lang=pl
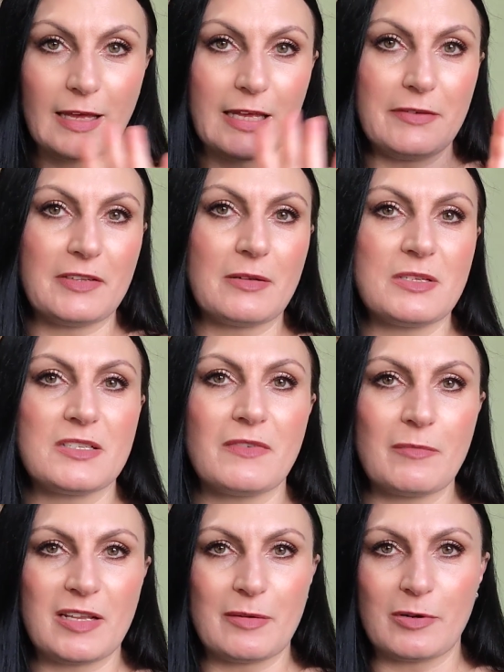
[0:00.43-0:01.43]
Hej, witam się z
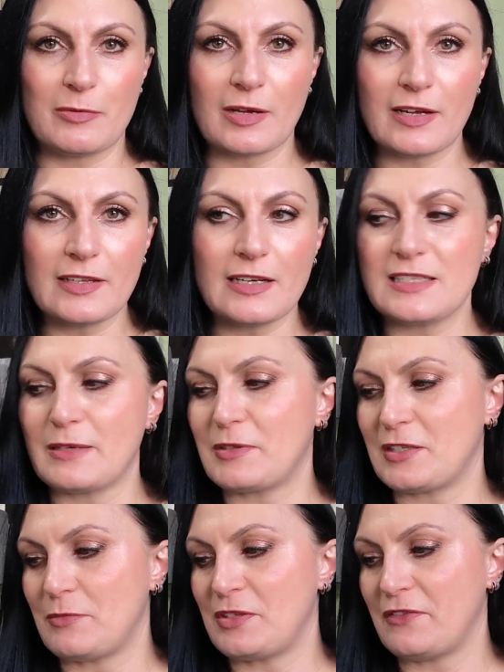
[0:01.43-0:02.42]
Wami na moim kanale.
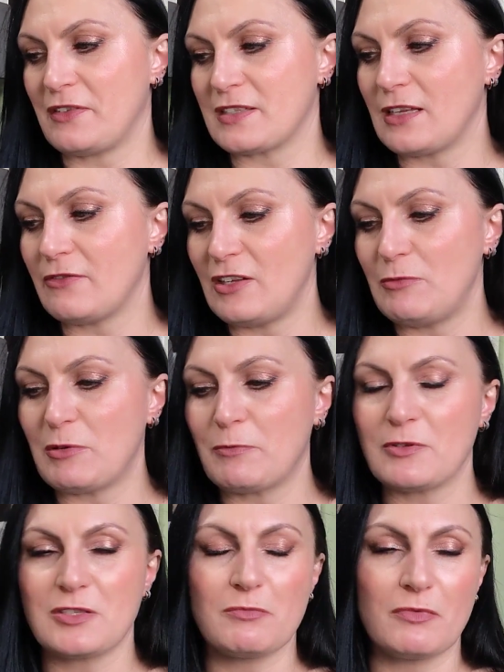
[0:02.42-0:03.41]
Zapraszam dzisiaj Was na filmik
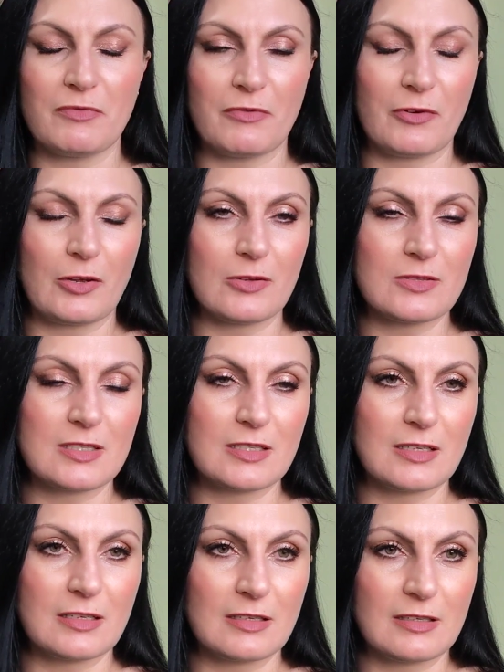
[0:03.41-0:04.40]

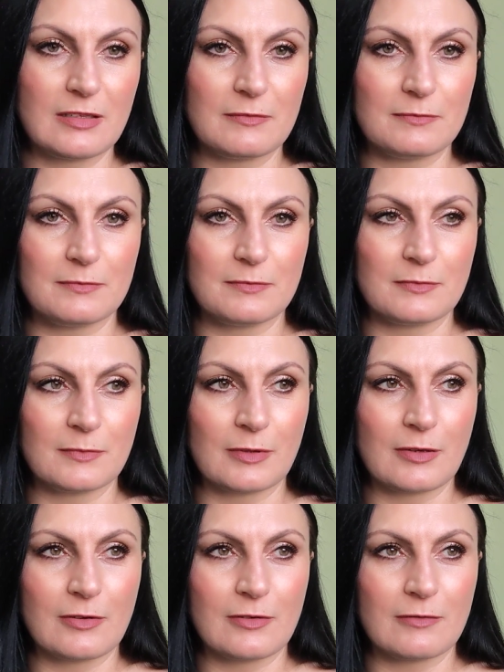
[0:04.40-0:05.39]
podsumowujący
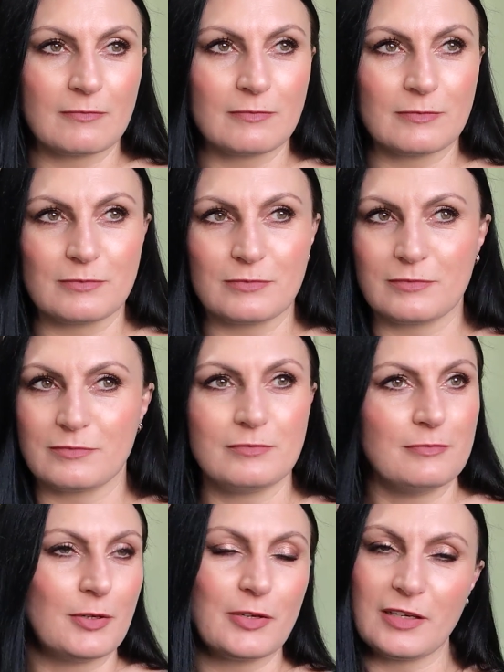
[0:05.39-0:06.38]
um,
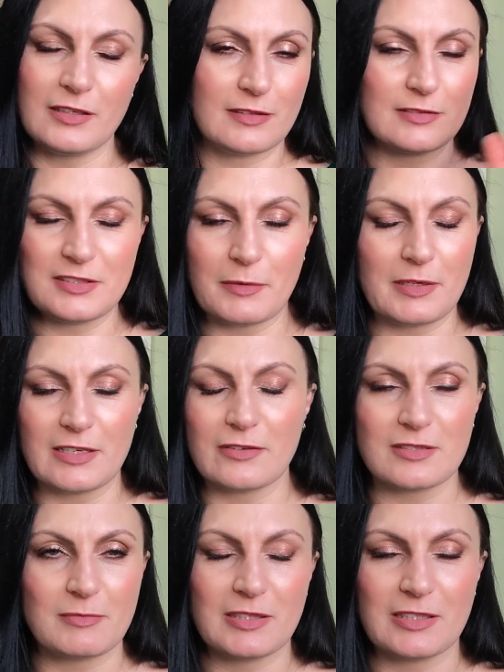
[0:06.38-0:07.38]
moje działania
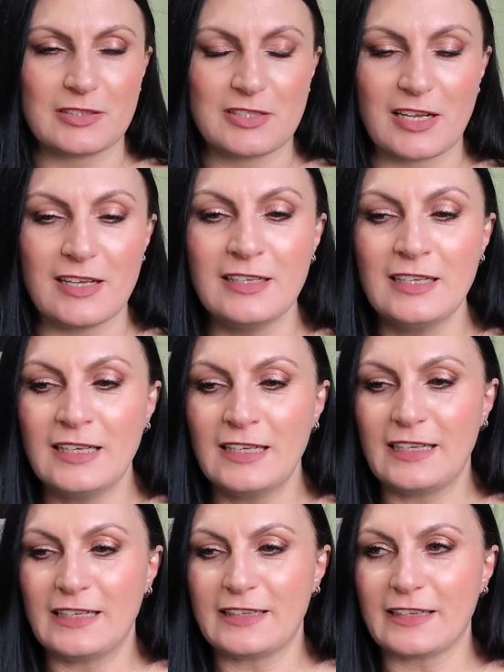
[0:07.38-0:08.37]
kosmetyczne.
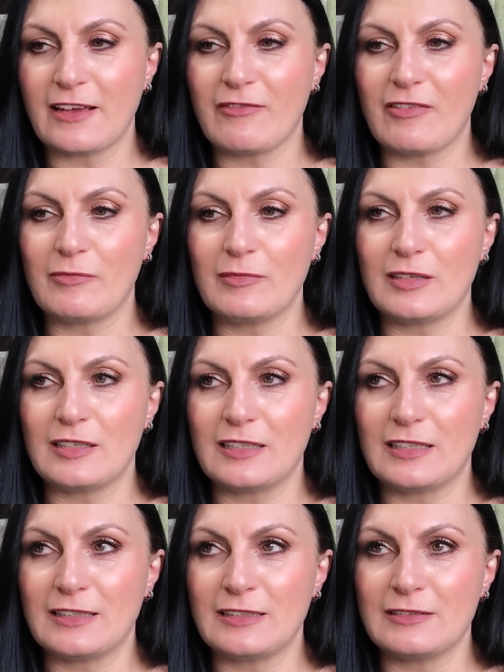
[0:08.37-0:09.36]
Tak jak Wam
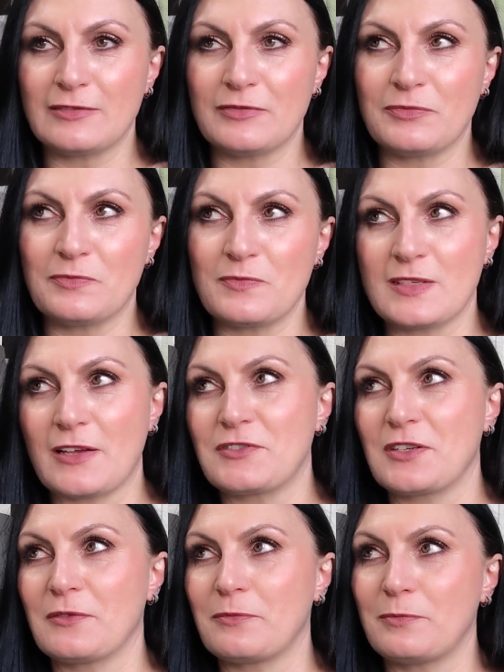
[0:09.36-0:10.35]
e,
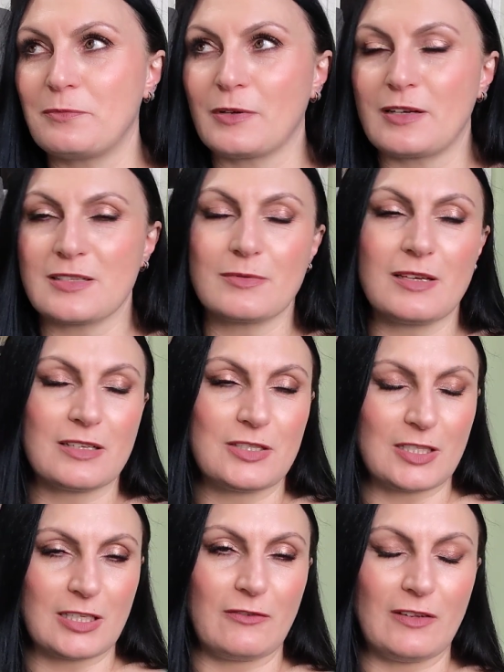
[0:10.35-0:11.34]
zawsze pokazuję
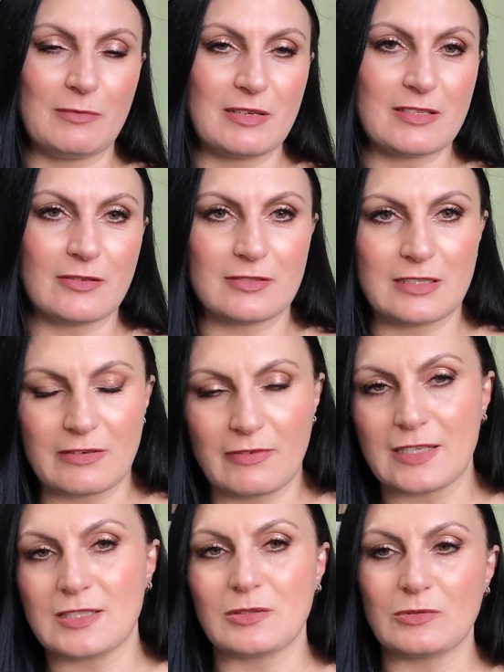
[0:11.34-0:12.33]
jakiś taki filmik z
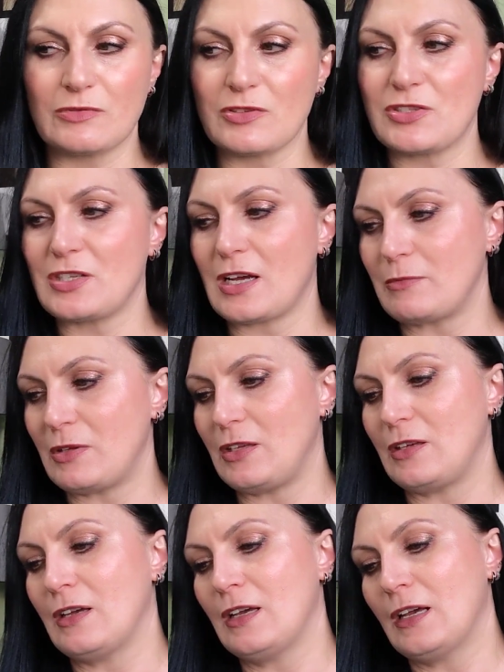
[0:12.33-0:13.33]
konserwacji, o
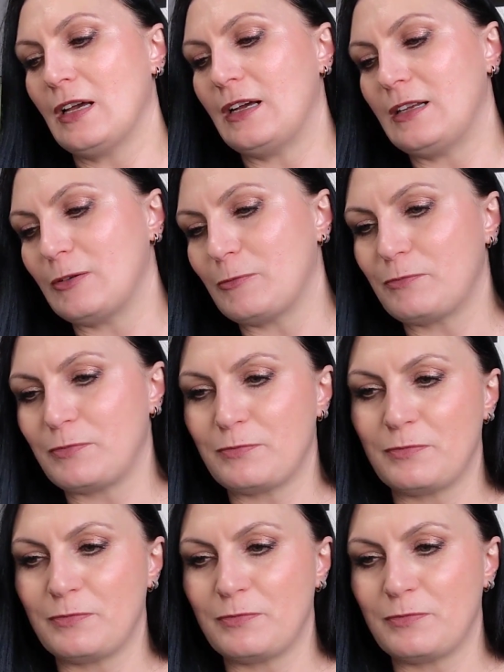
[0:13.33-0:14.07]
nowościami e, lub